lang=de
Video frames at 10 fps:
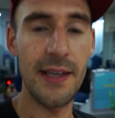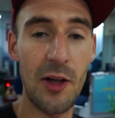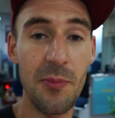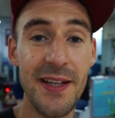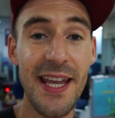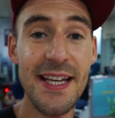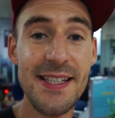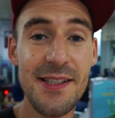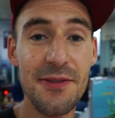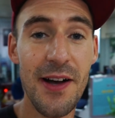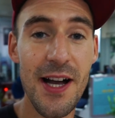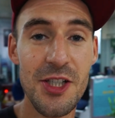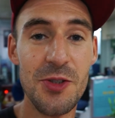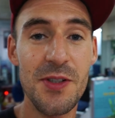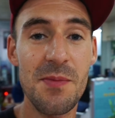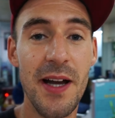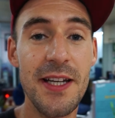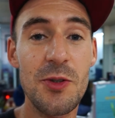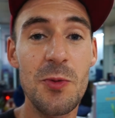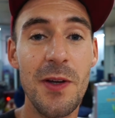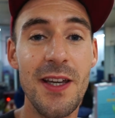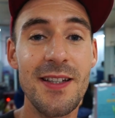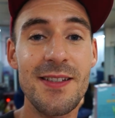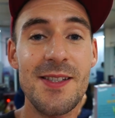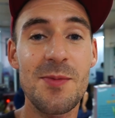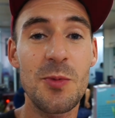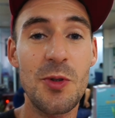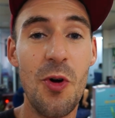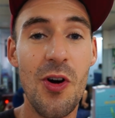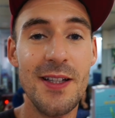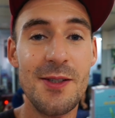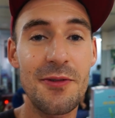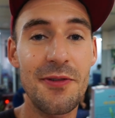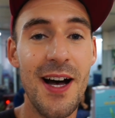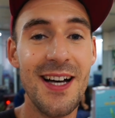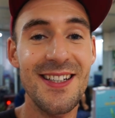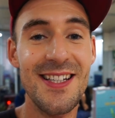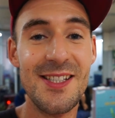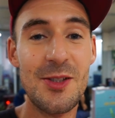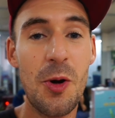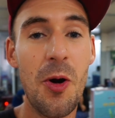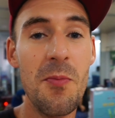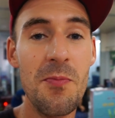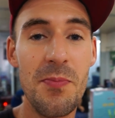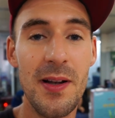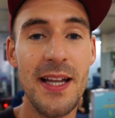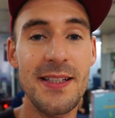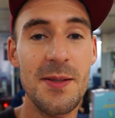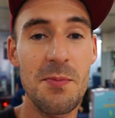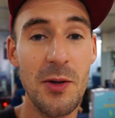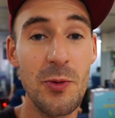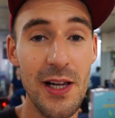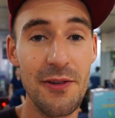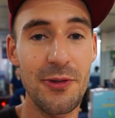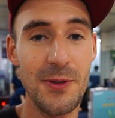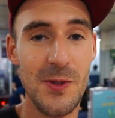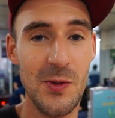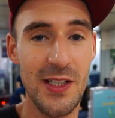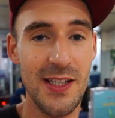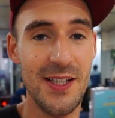Ja und mit erste Fahrstunde meine ich übrigens ein Motorrad zu fahren, das komplett manuell funktioniert.